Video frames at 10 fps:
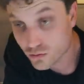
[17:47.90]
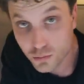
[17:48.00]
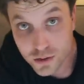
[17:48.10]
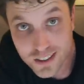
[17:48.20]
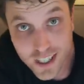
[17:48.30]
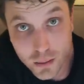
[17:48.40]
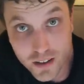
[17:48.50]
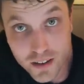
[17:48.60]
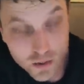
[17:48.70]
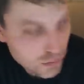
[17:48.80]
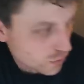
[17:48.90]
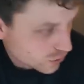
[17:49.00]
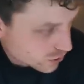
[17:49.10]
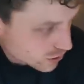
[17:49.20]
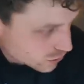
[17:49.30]
petite cabane et puis on
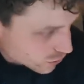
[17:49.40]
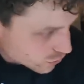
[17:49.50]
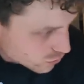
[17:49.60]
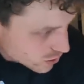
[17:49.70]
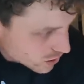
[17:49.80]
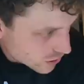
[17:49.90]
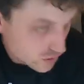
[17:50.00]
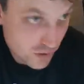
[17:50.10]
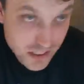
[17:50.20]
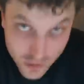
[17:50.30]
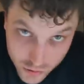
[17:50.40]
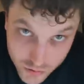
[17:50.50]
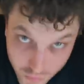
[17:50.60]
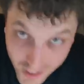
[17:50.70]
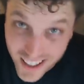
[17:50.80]
se sent surtout euh, dans, une, dans une
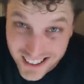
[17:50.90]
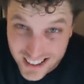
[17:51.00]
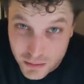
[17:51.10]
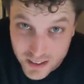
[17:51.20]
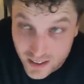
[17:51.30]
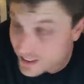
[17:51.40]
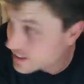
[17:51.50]
vraie intimité.